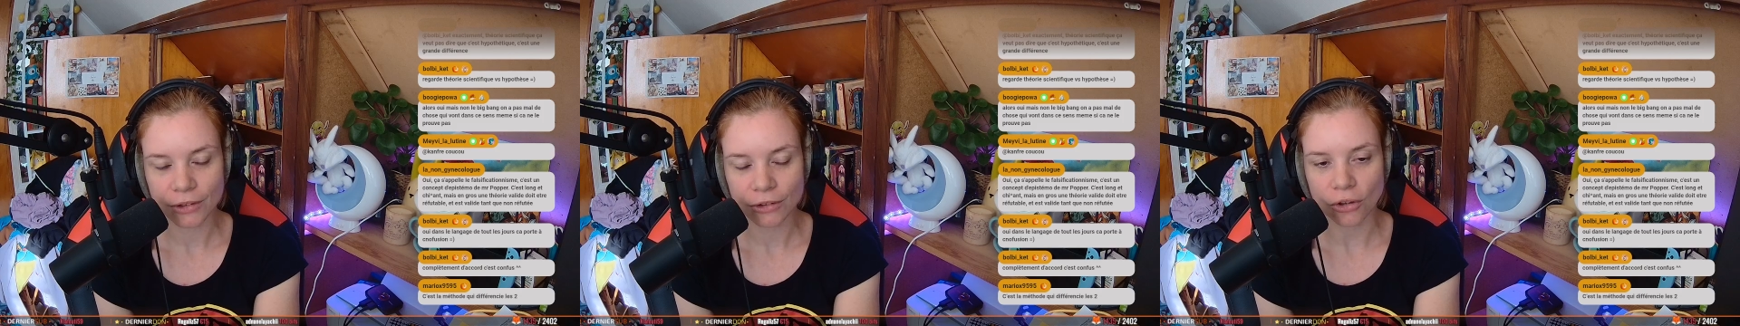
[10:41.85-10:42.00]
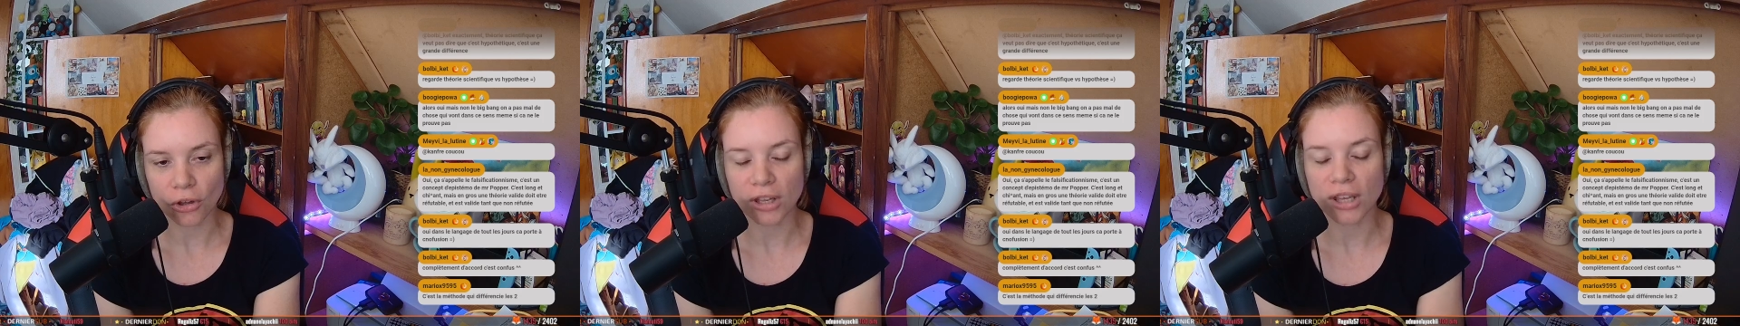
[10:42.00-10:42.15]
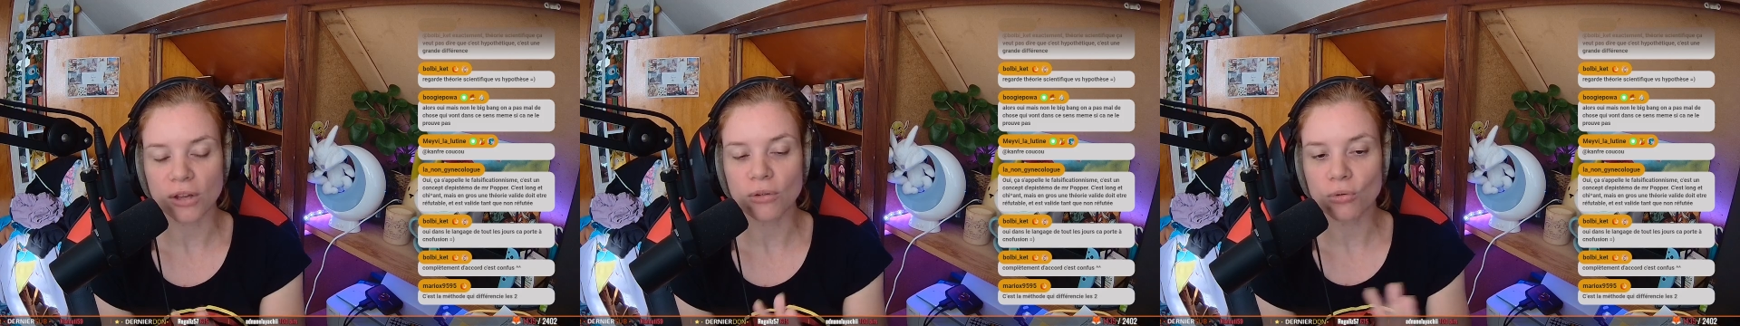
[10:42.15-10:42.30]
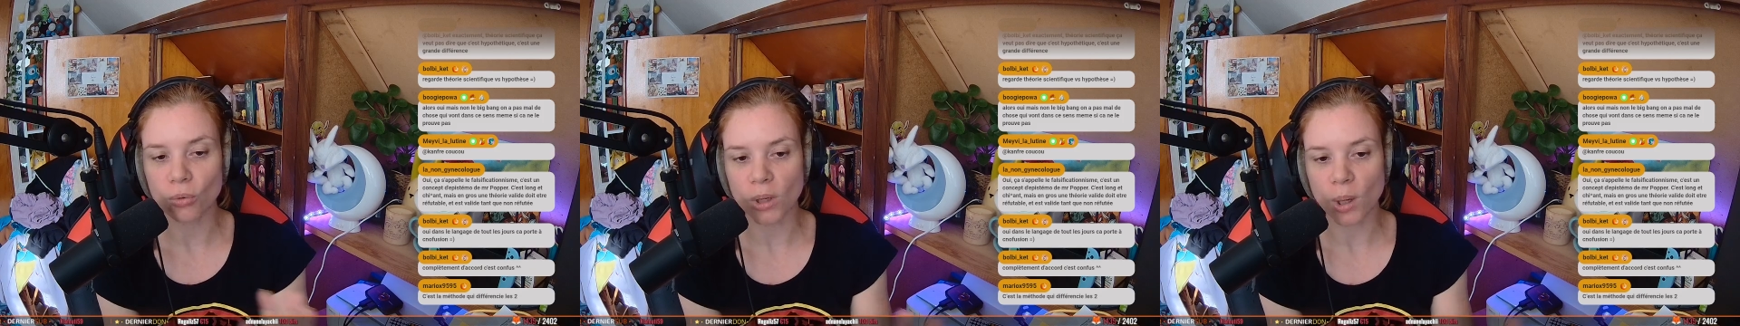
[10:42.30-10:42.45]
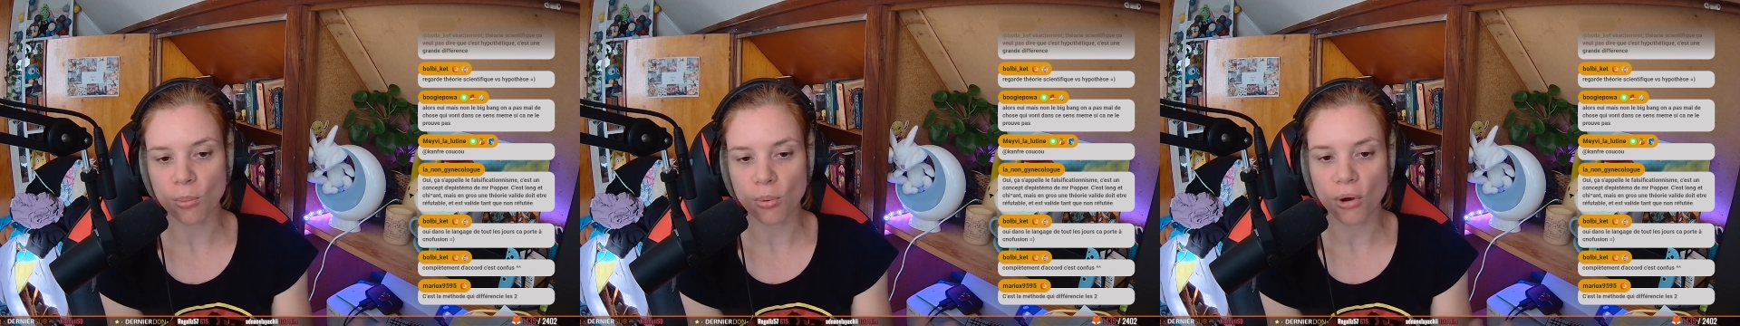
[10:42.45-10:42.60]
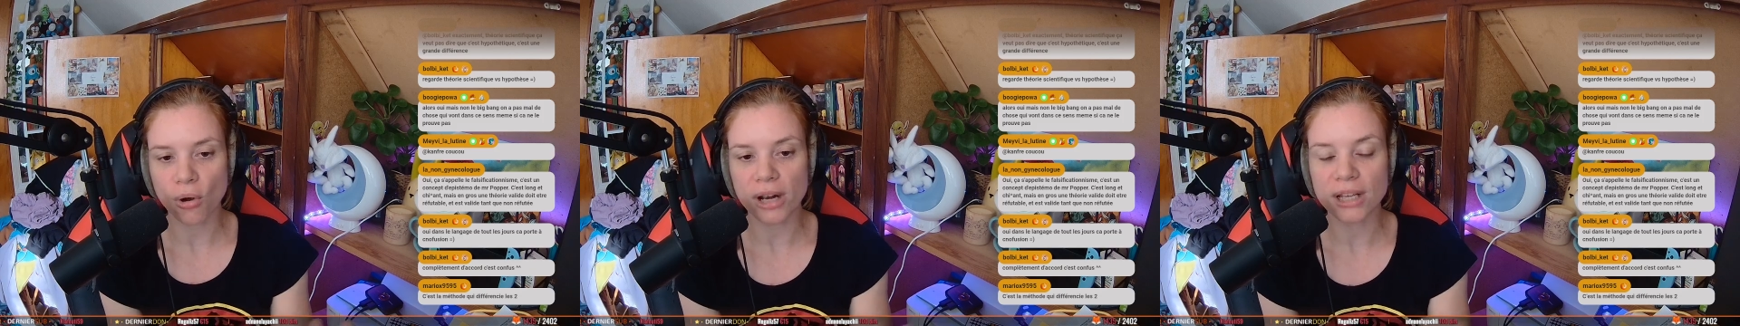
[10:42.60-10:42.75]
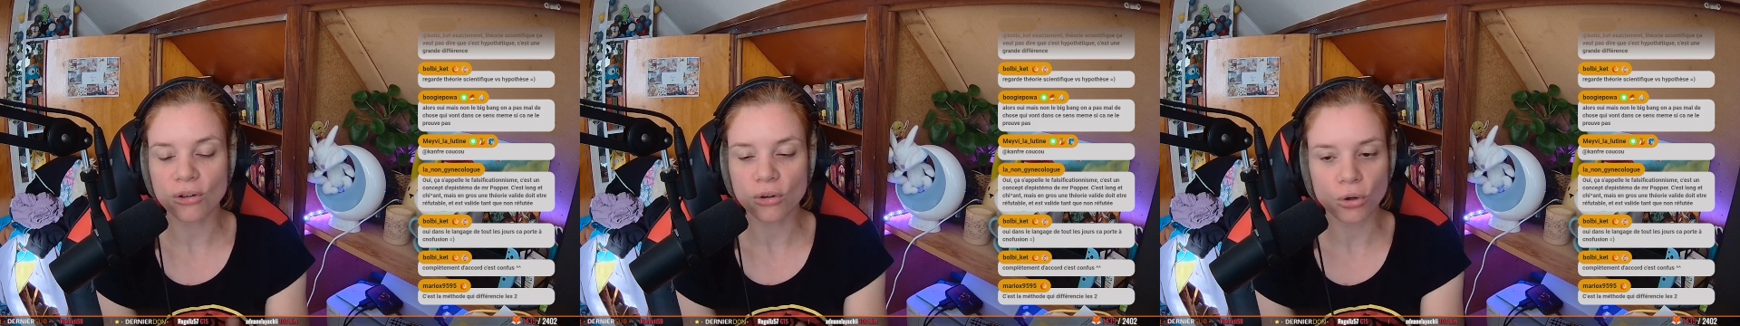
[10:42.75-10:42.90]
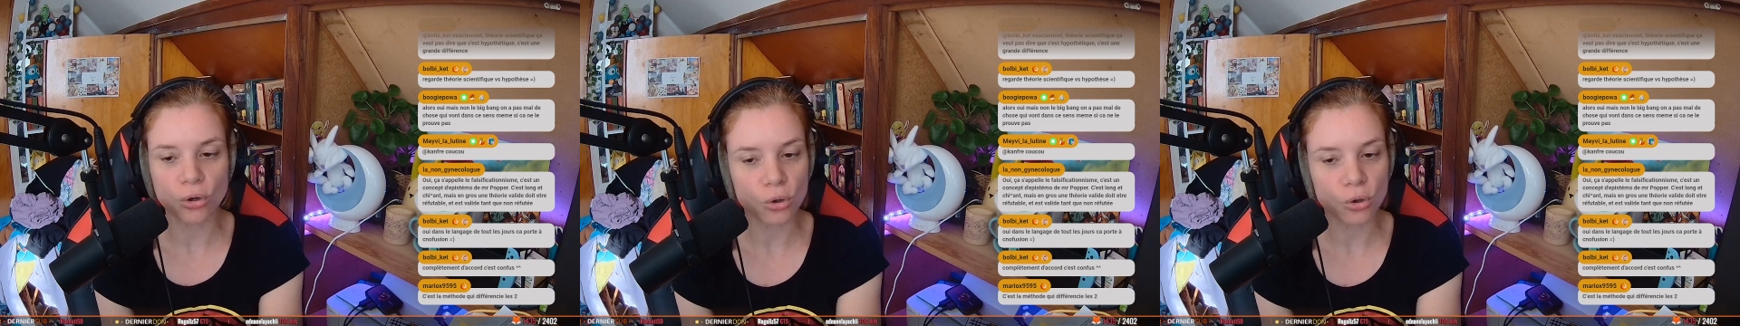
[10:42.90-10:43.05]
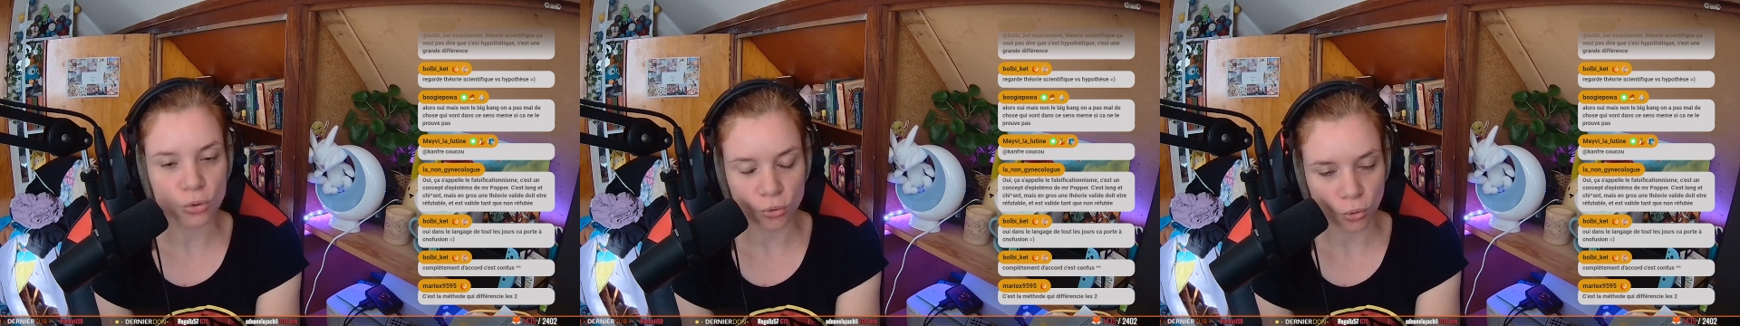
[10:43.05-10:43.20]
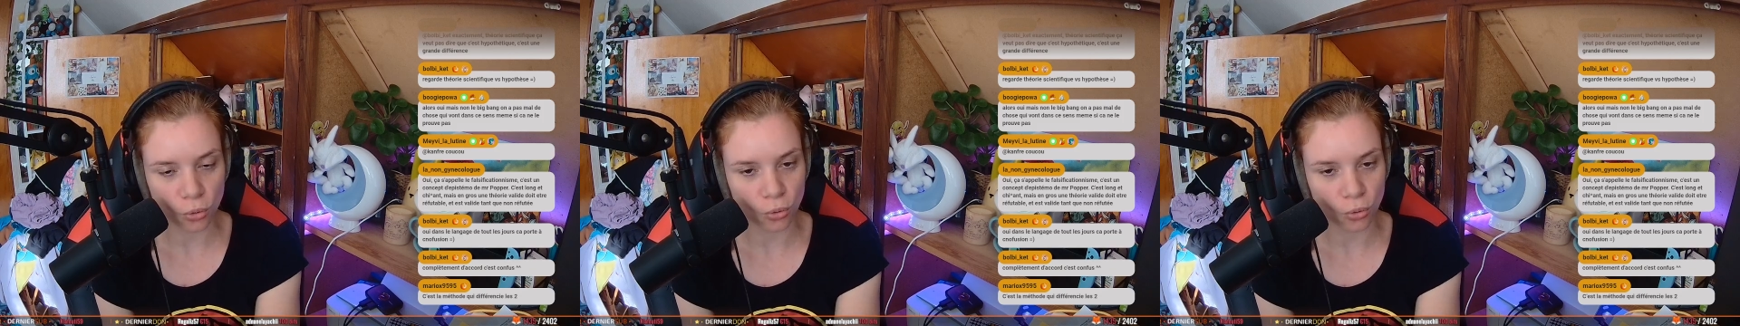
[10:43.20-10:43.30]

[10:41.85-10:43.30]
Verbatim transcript: T'en as une qu'on apprend à l'école, l'autre